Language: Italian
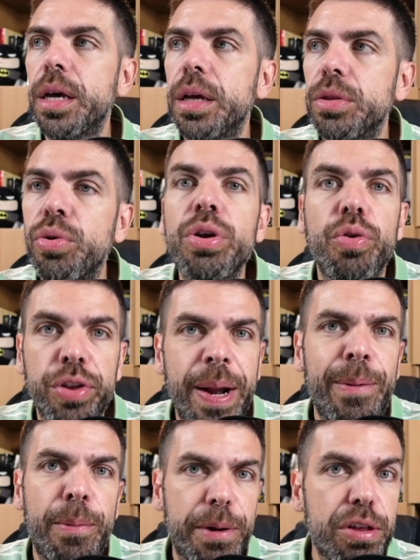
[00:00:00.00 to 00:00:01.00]
Non
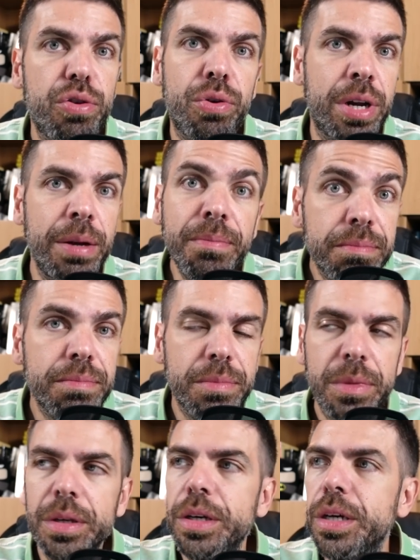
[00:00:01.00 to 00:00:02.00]
incontriamo persone,
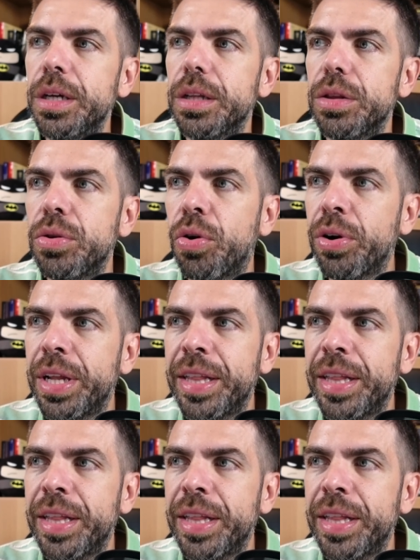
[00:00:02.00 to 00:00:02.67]
non